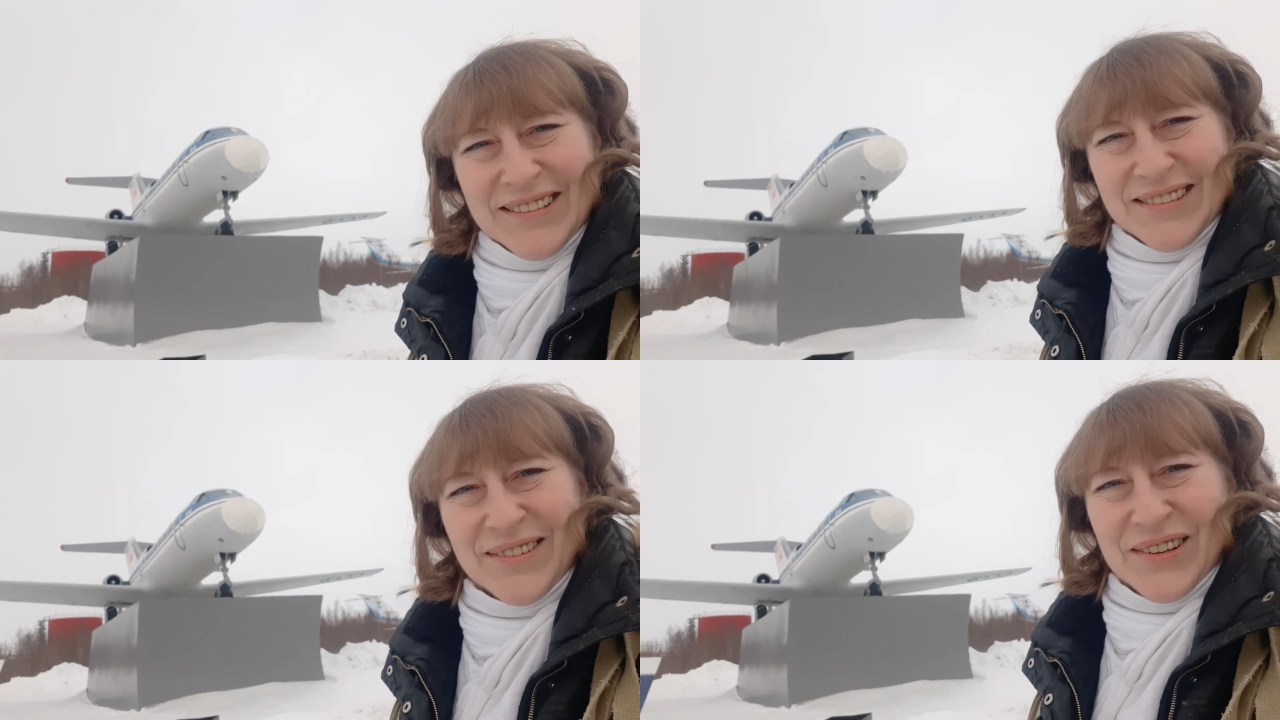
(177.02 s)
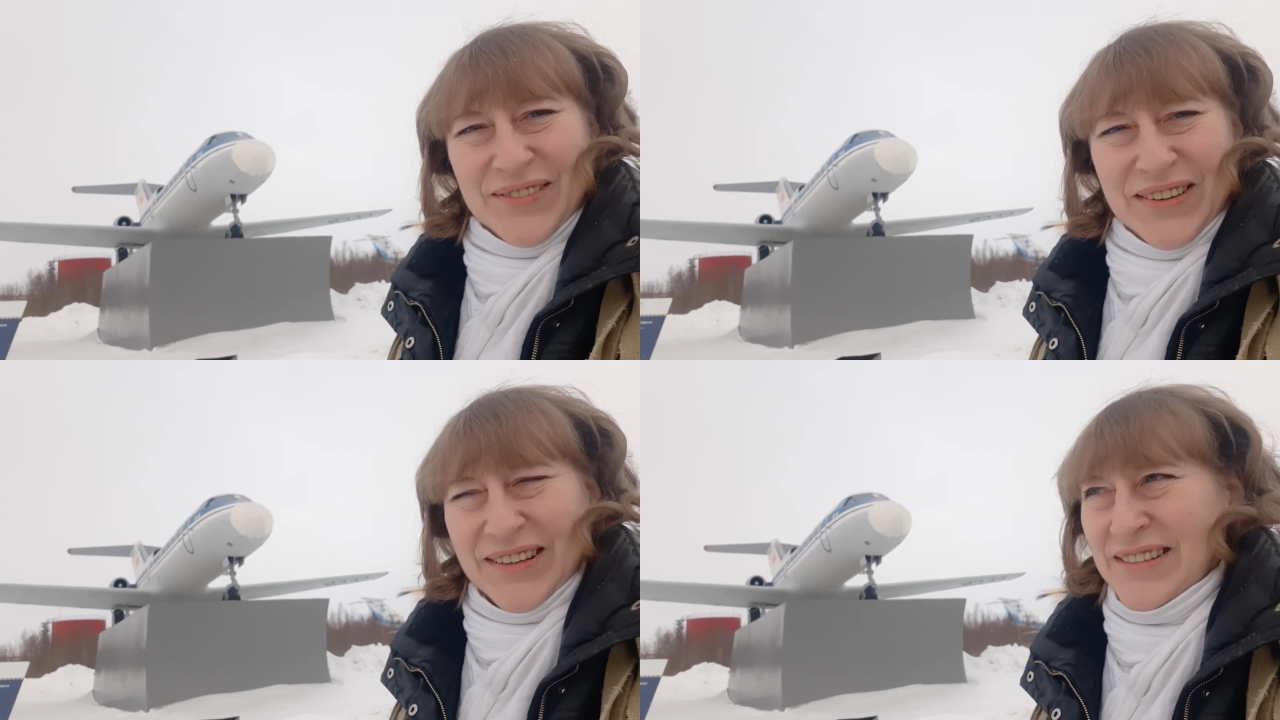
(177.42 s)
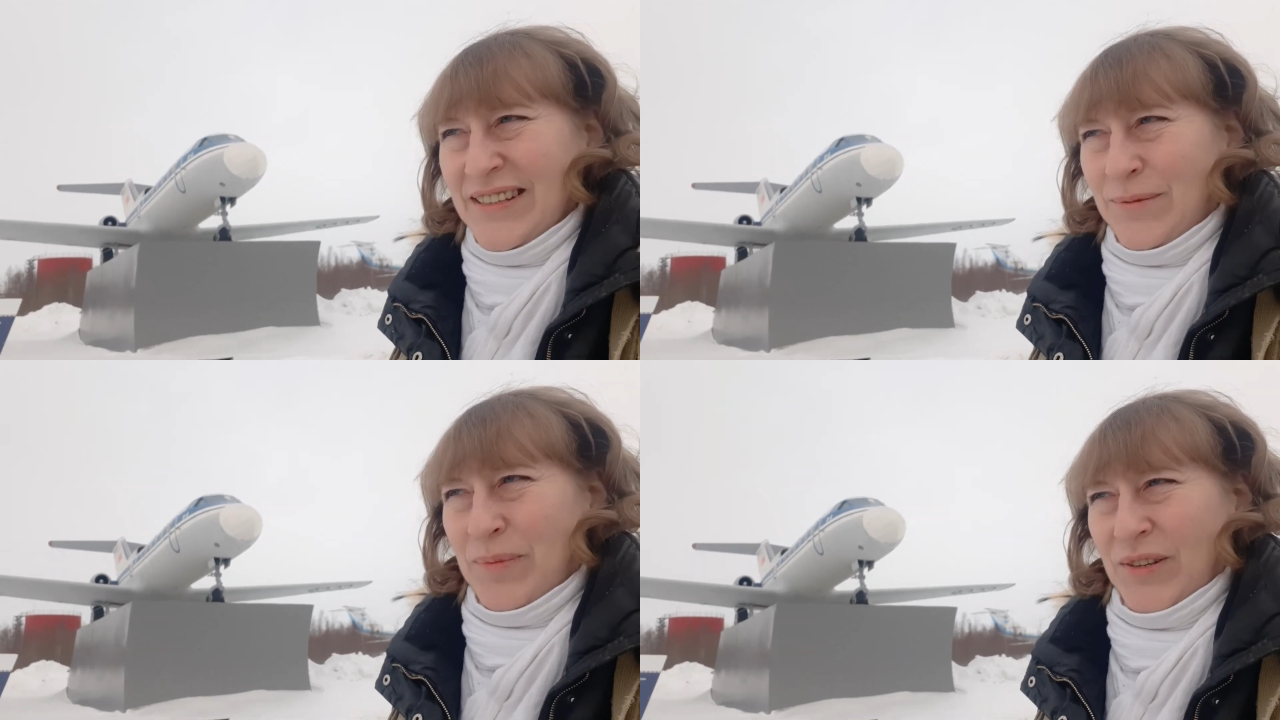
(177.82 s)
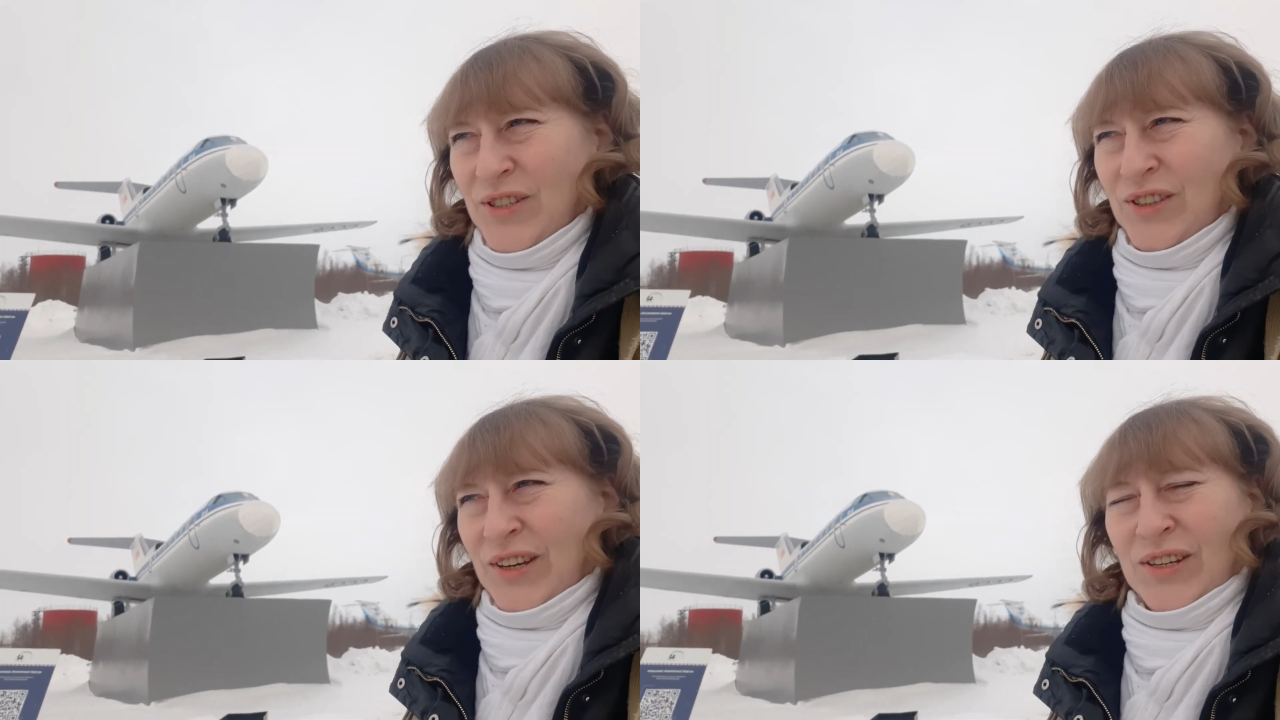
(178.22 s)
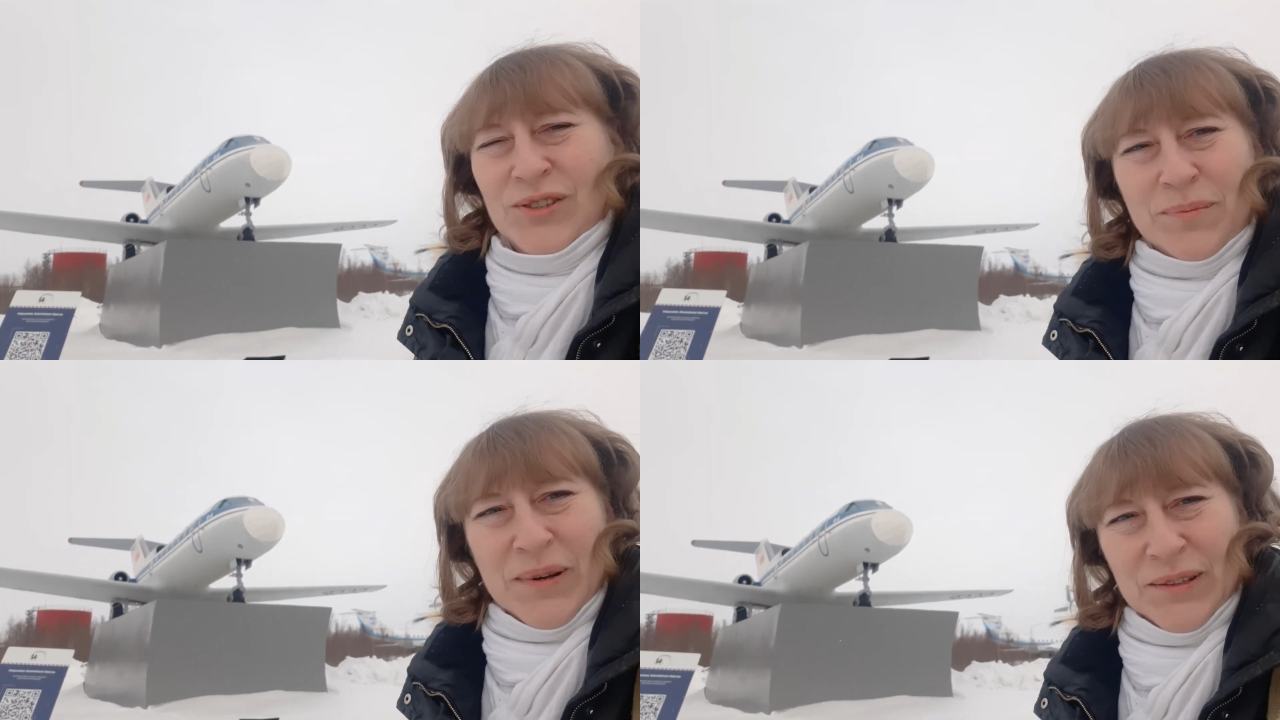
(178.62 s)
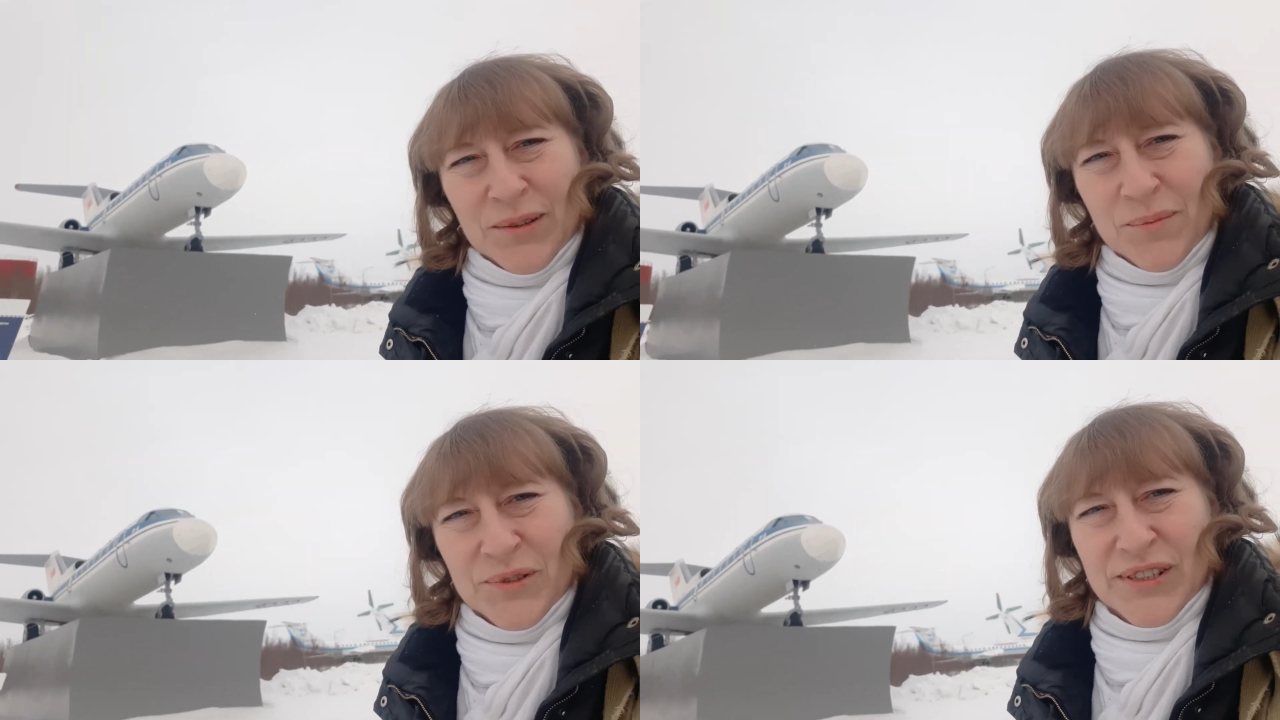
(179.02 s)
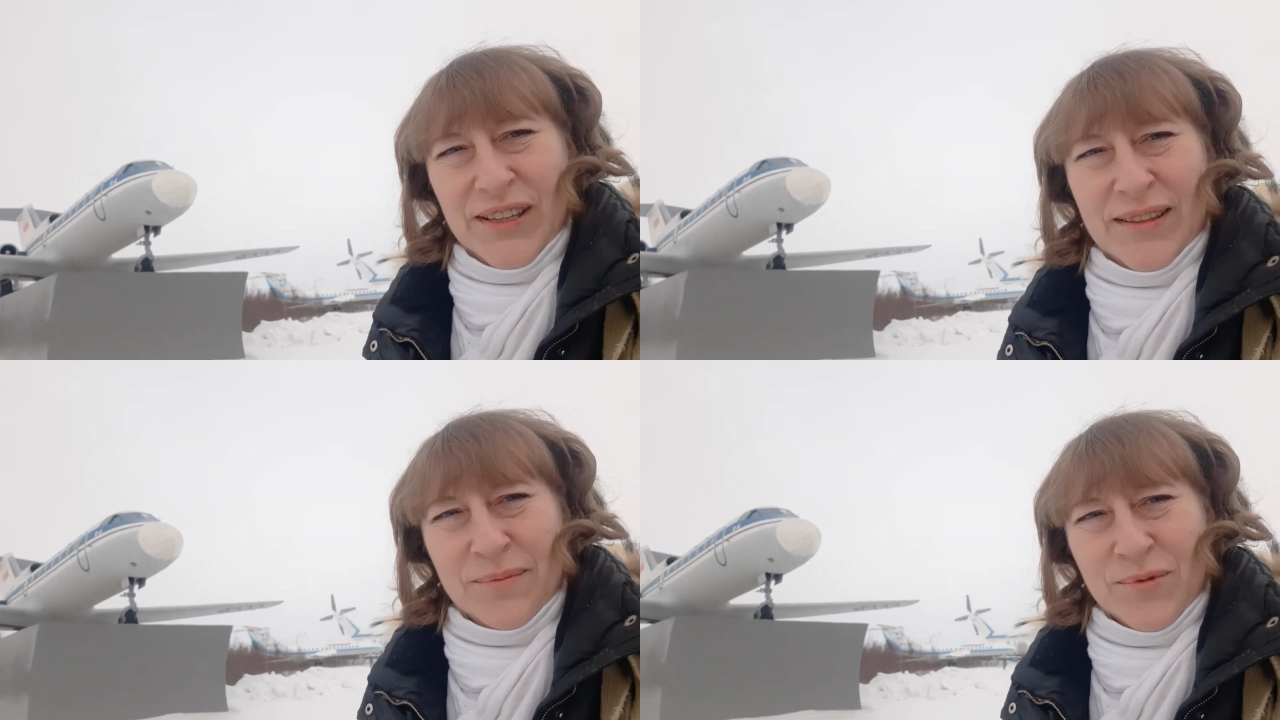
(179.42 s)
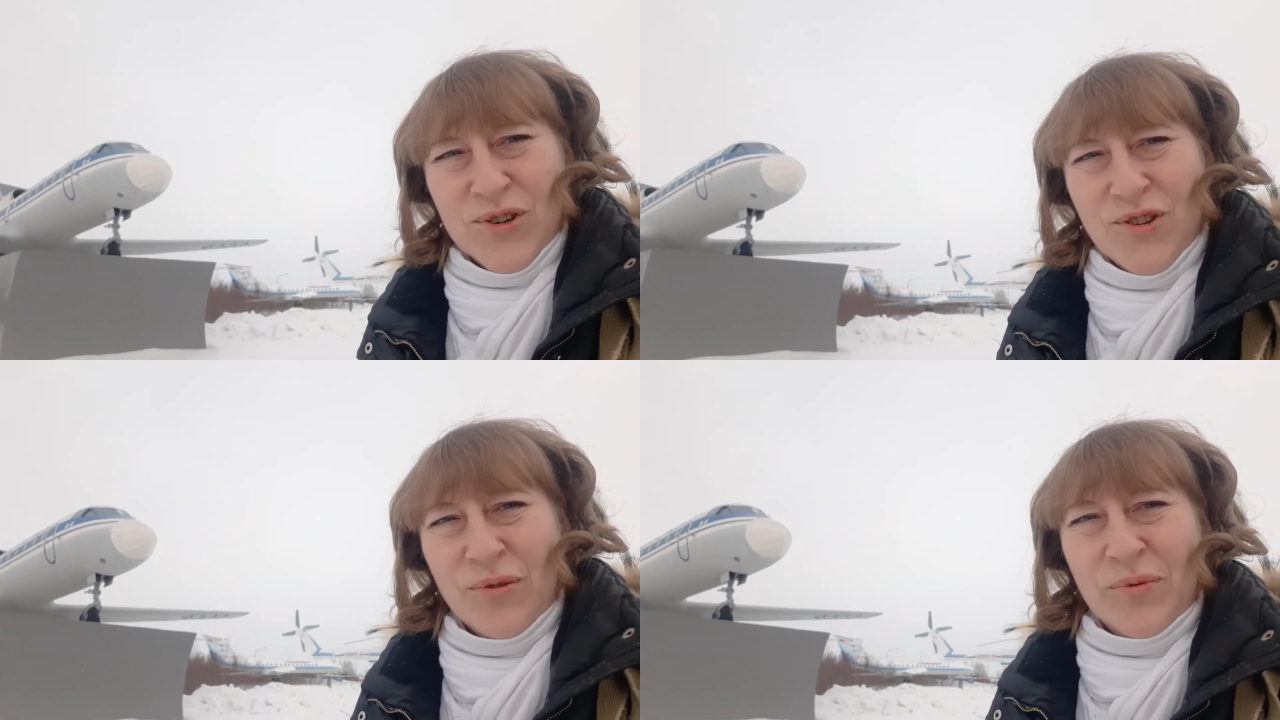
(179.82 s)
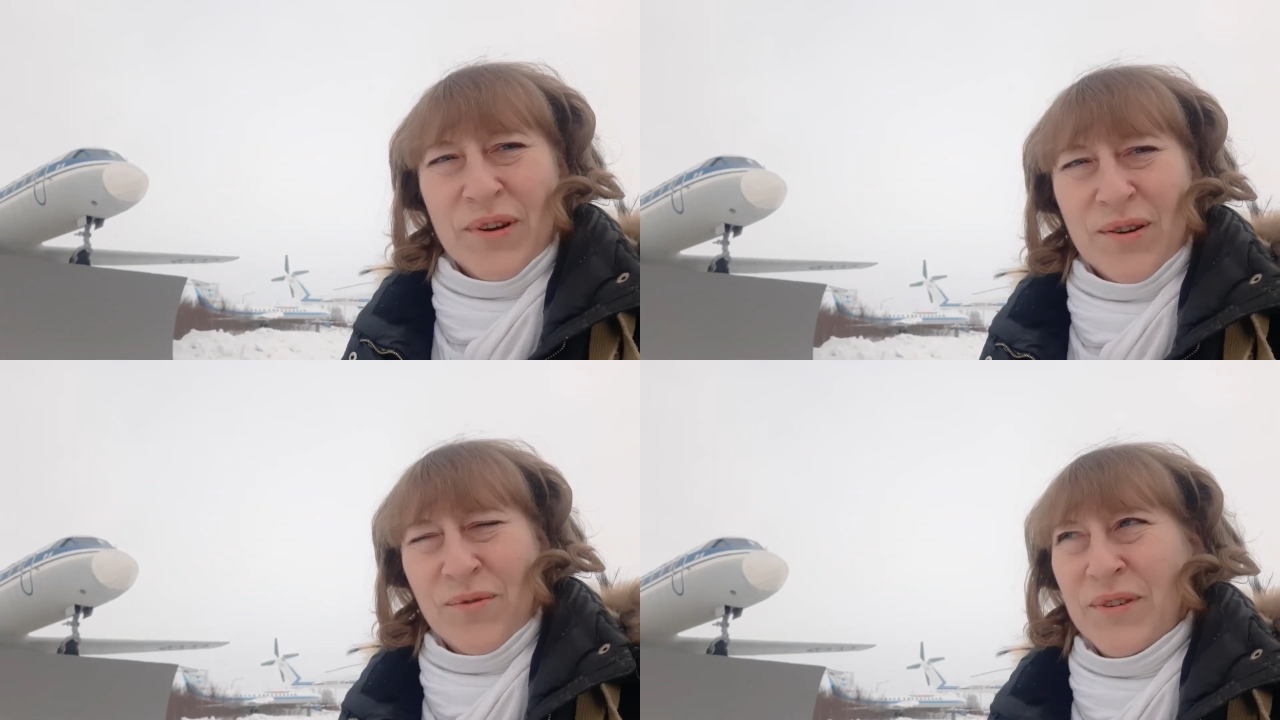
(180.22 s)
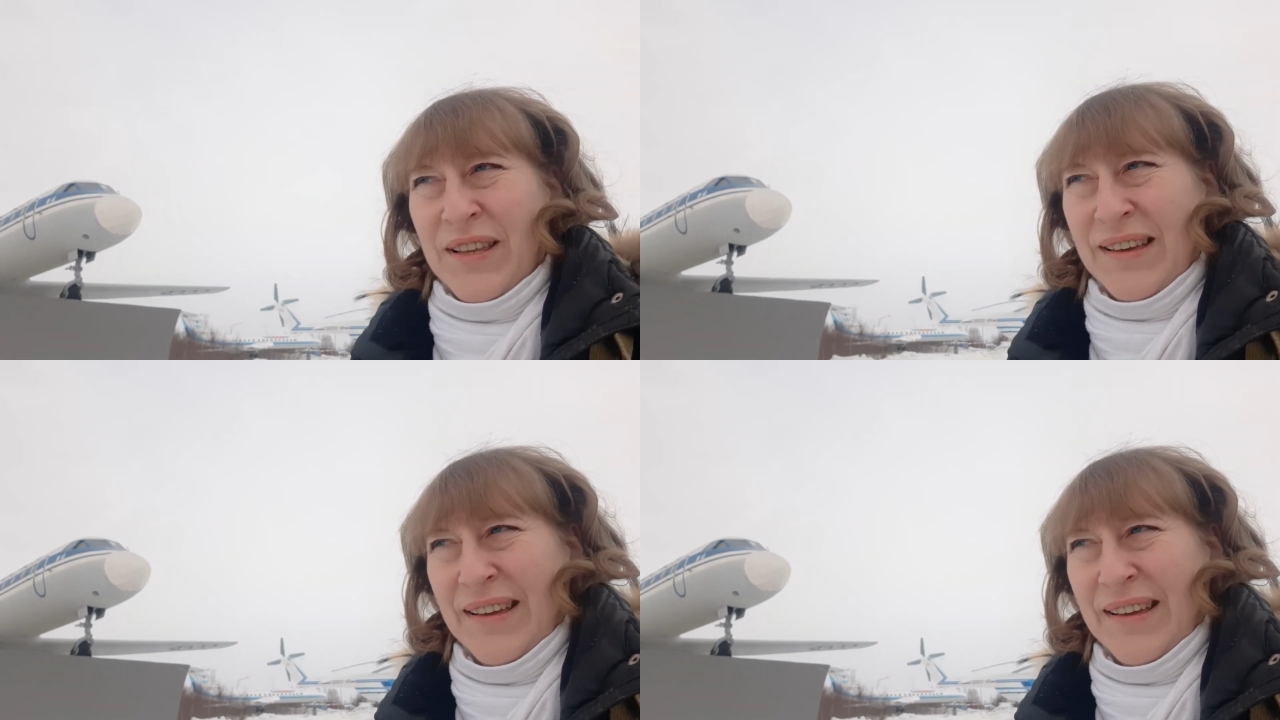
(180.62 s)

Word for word: здорово. Сейчас прочитаю еще про этот музей. Там можно QR-код